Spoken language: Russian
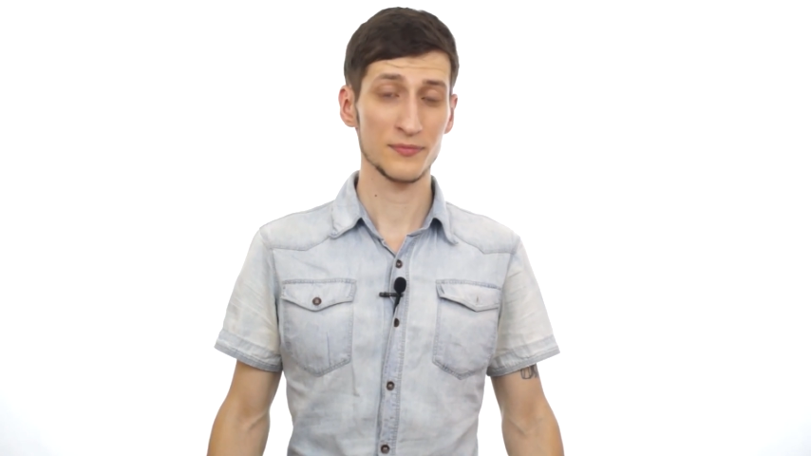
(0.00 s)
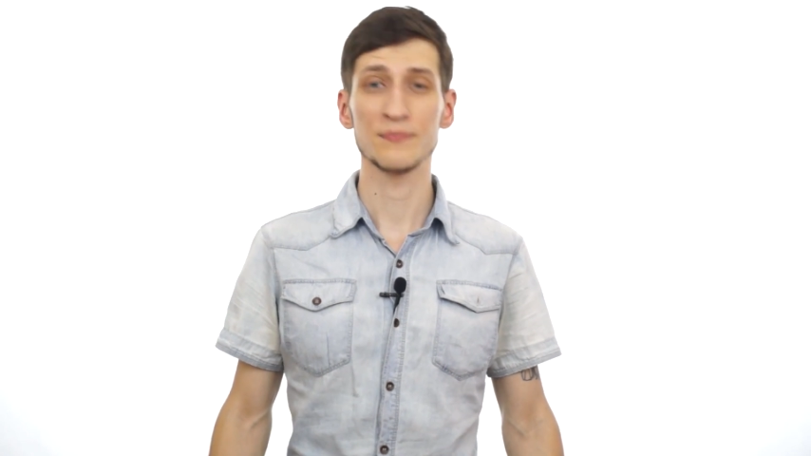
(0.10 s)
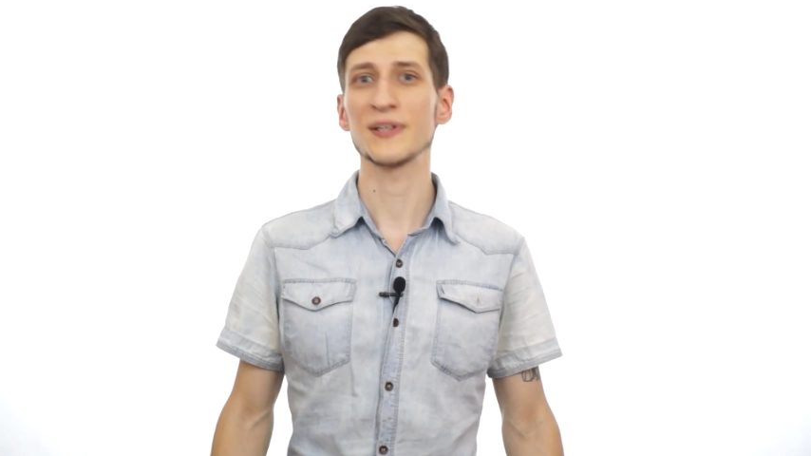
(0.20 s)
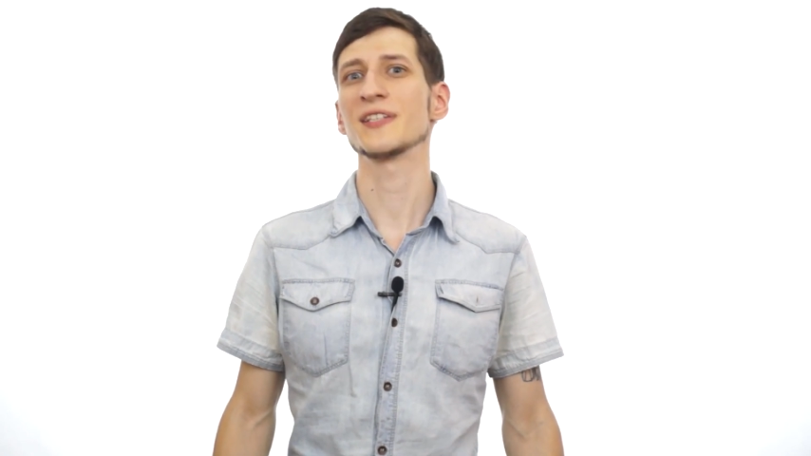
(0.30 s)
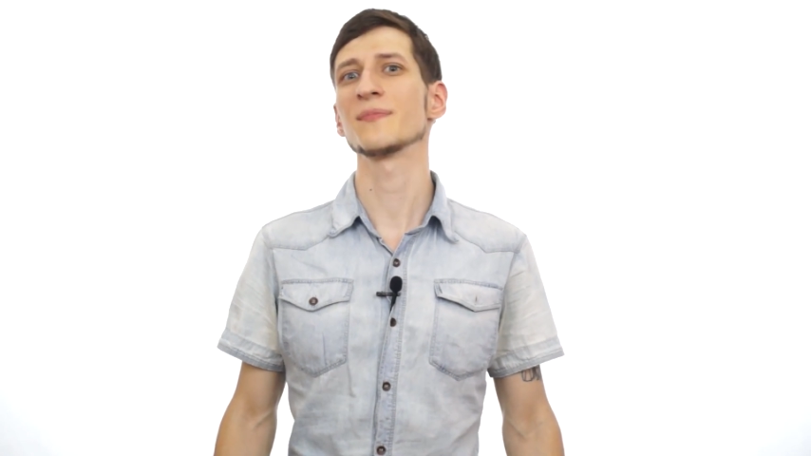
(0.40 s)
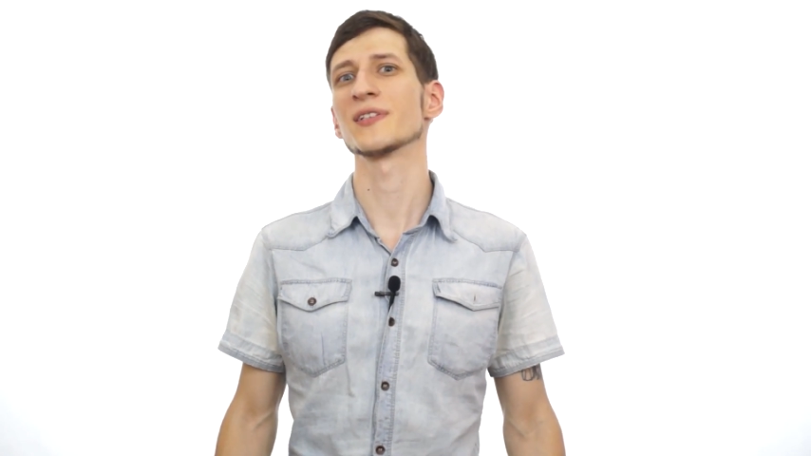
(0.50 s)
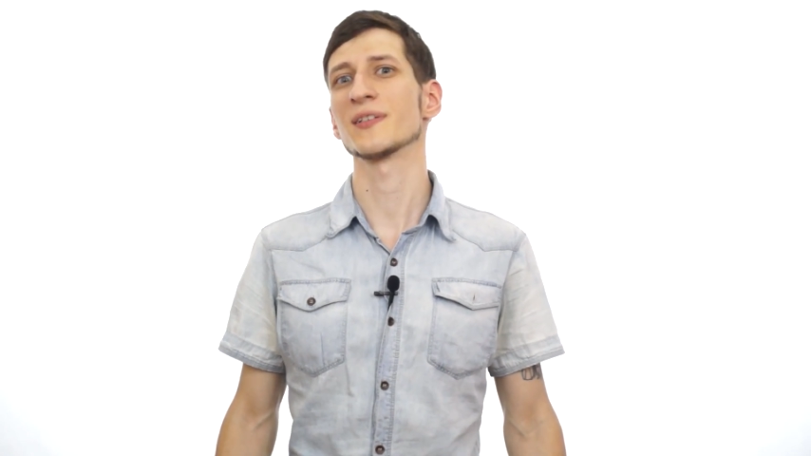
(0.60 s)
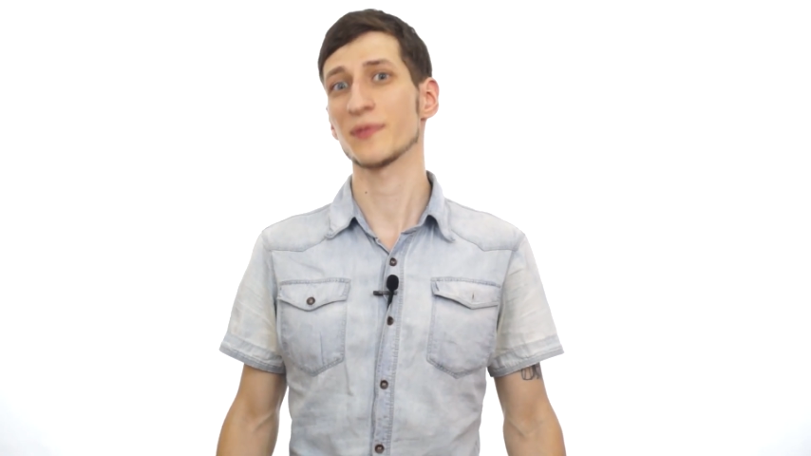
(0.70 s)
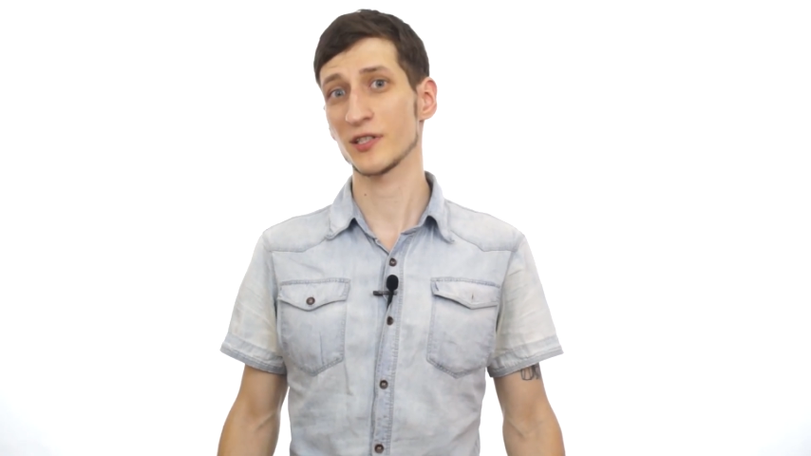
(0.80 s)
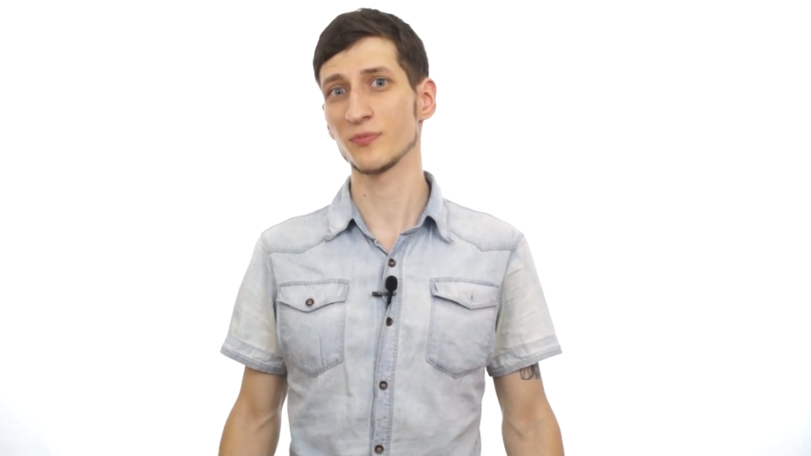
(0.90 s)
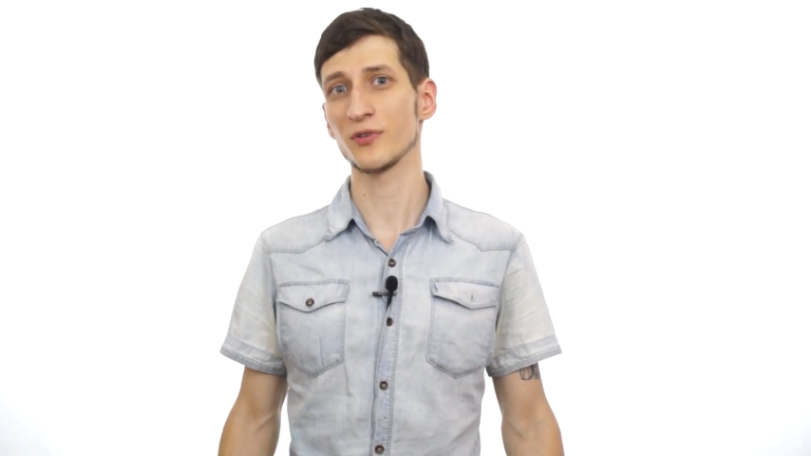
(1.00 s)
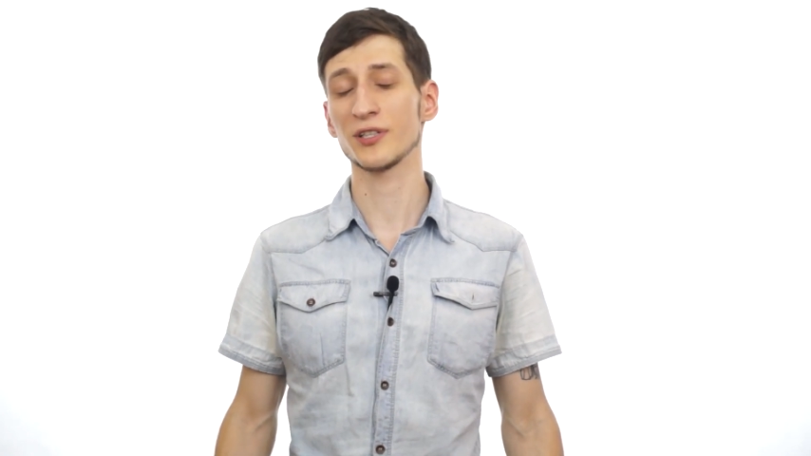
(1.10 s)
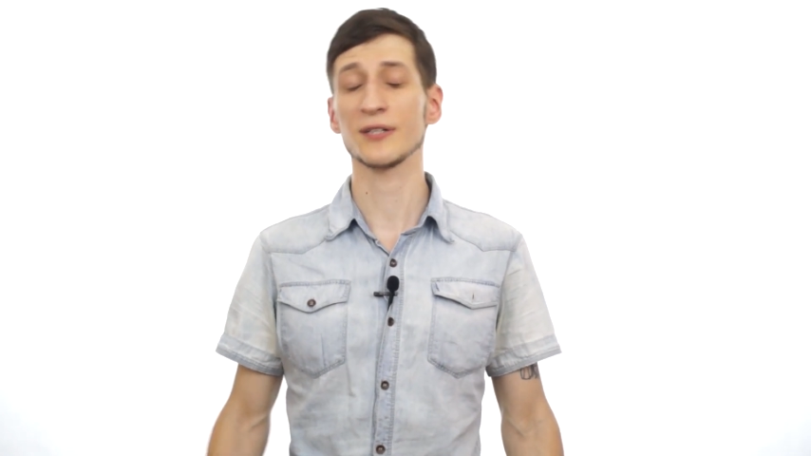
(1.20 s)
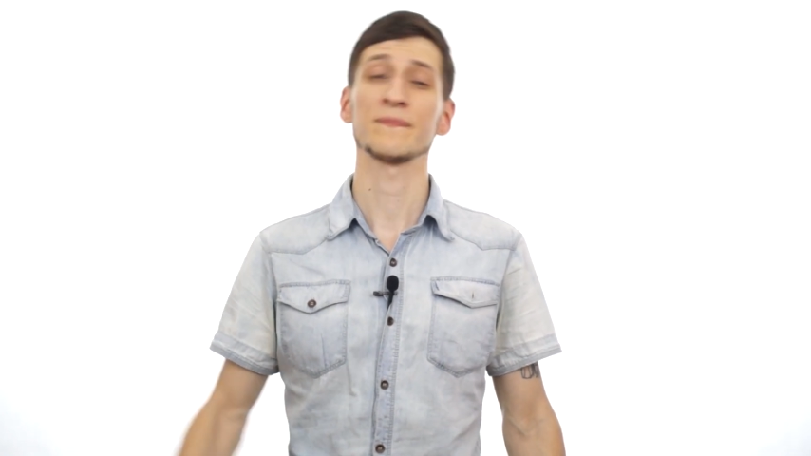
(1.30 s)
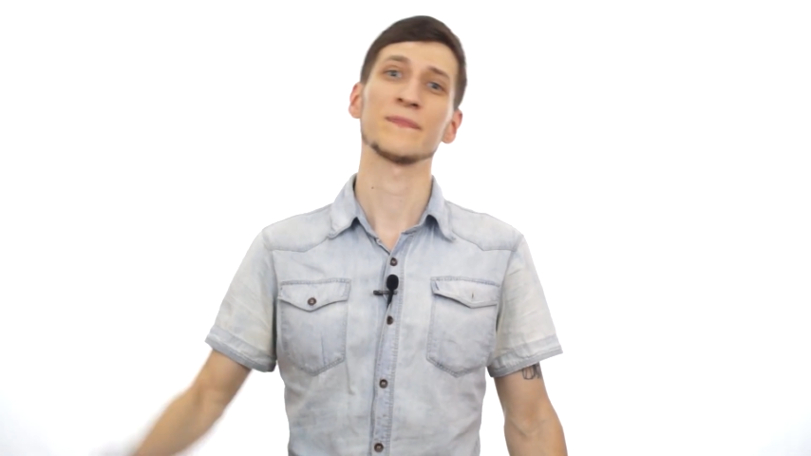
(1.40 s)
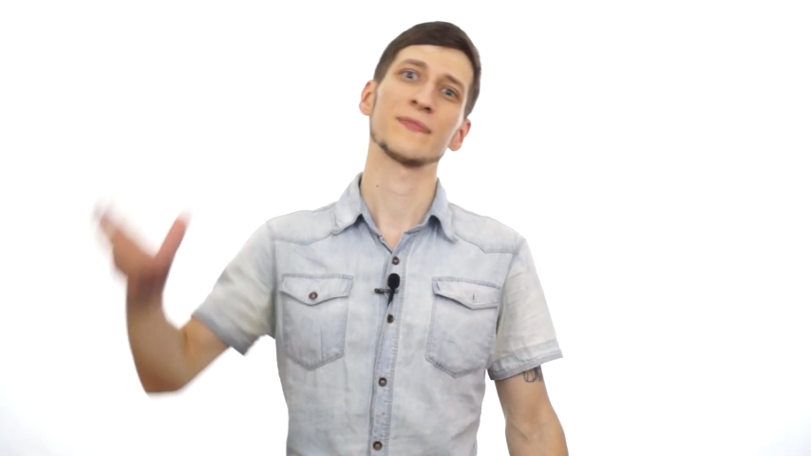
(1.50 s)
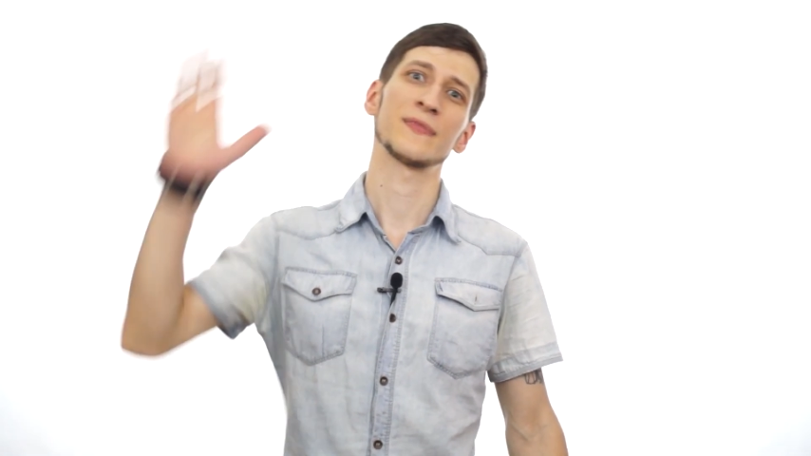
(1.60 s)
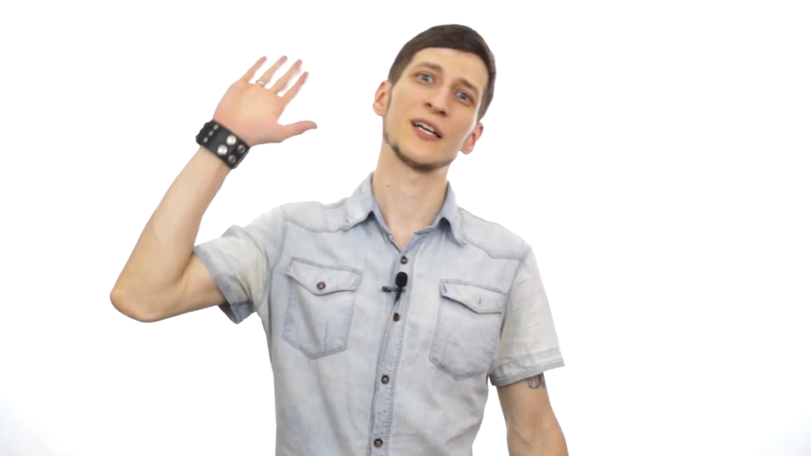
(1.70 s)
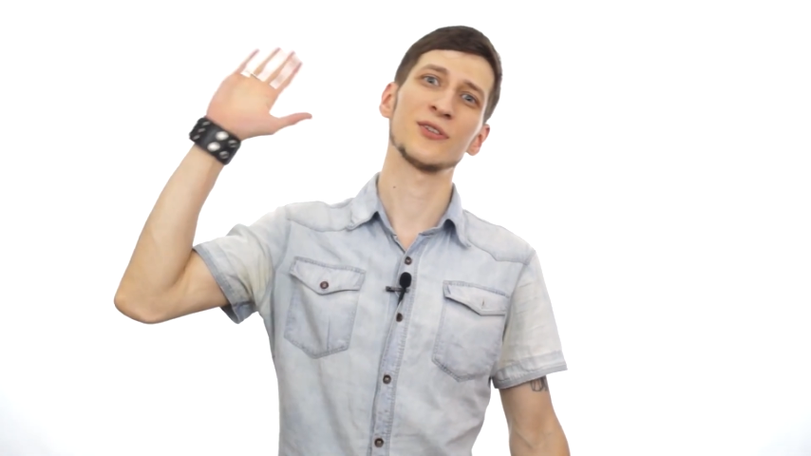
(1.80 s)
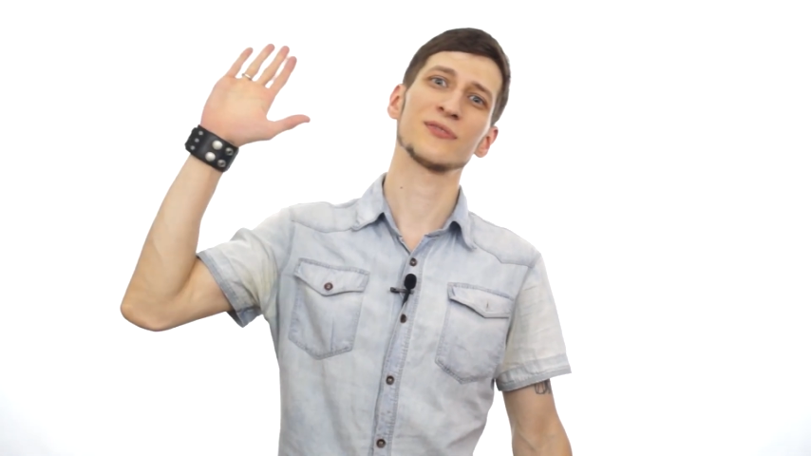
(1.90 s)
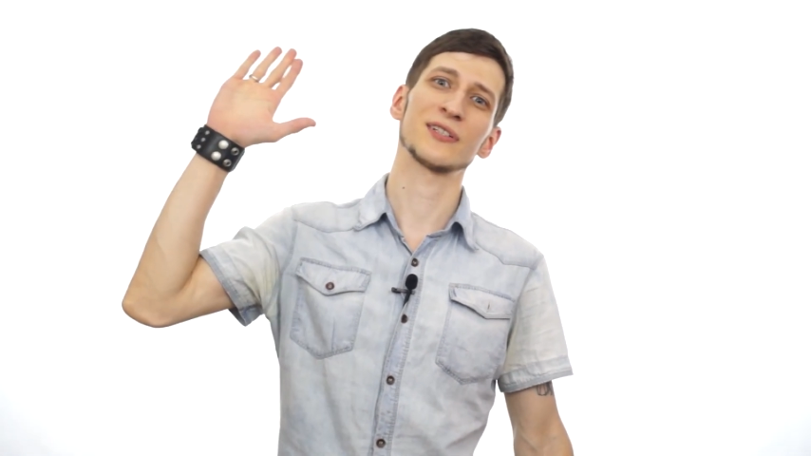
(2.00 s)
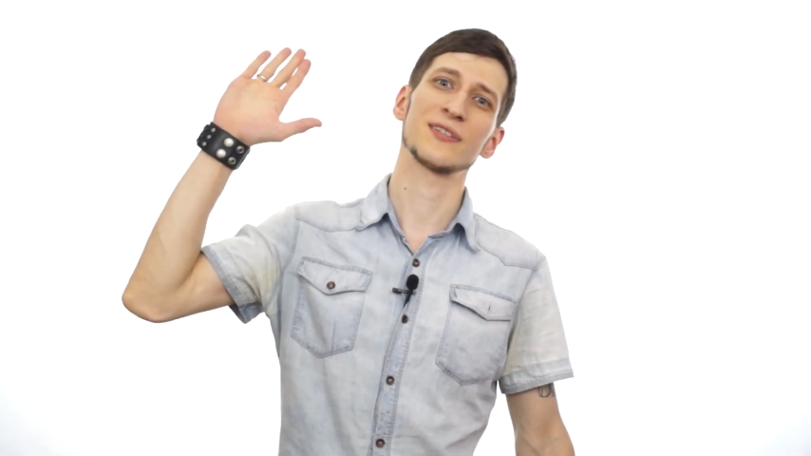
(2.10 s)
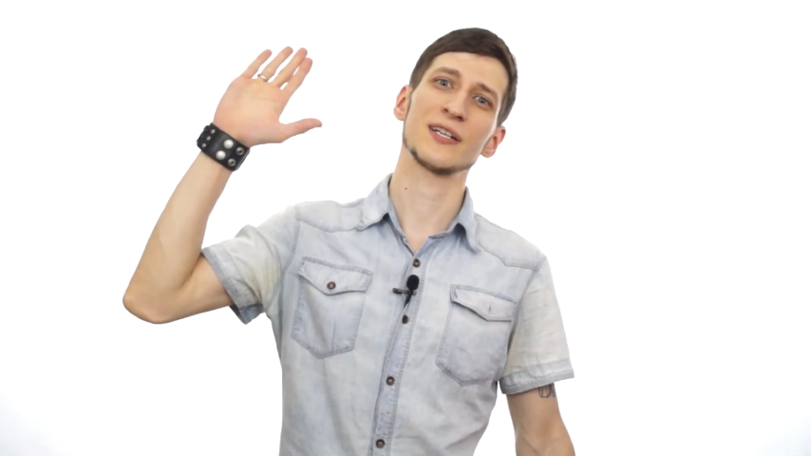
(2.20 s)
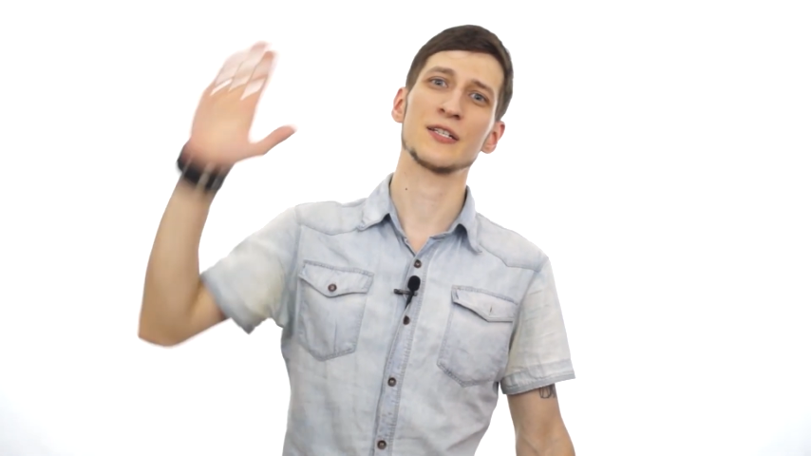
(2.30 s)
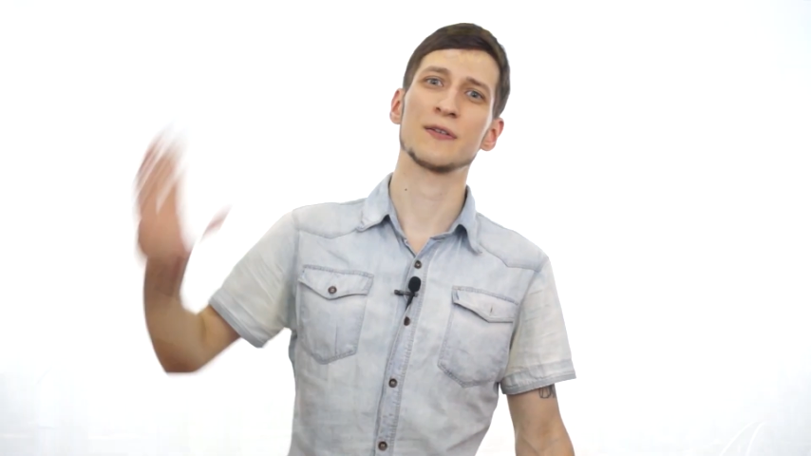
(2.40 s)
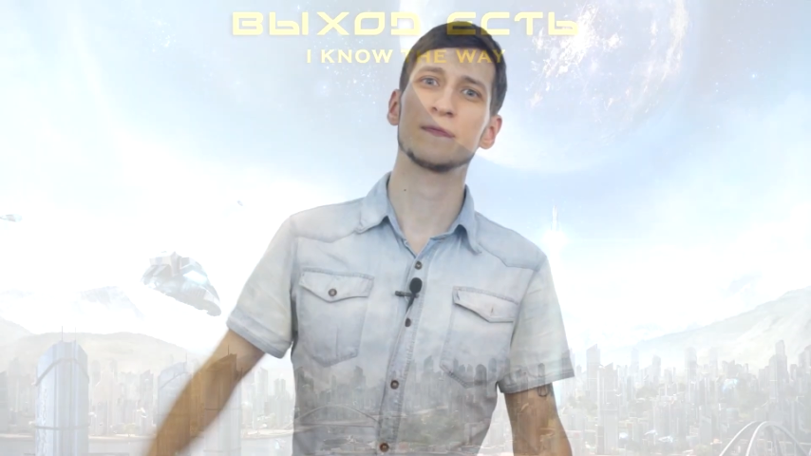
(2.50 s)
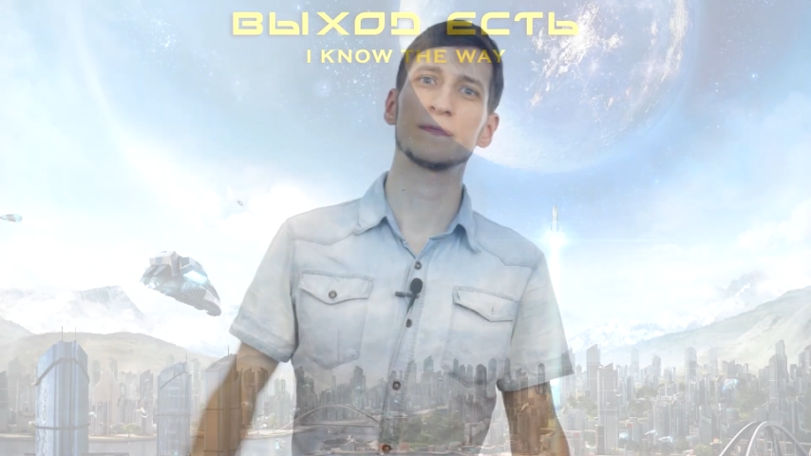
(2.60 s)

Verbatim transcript: Спасибо за просмотр. До новых встреч!